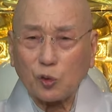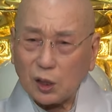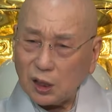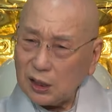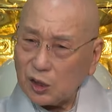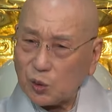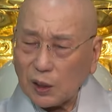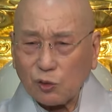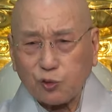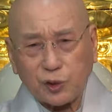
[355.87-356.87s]

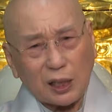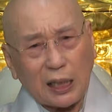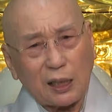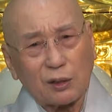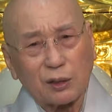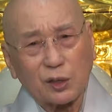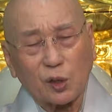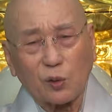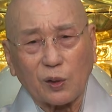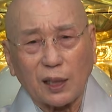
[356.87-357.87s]
이종에 투자를 하는 거예요
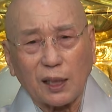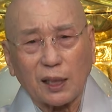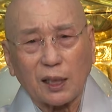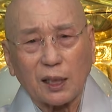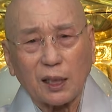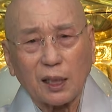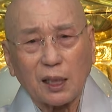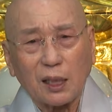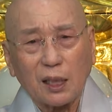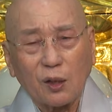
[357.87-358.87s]
정권에
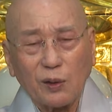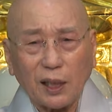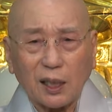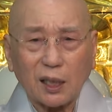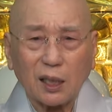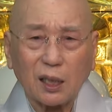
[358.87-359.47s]
왜?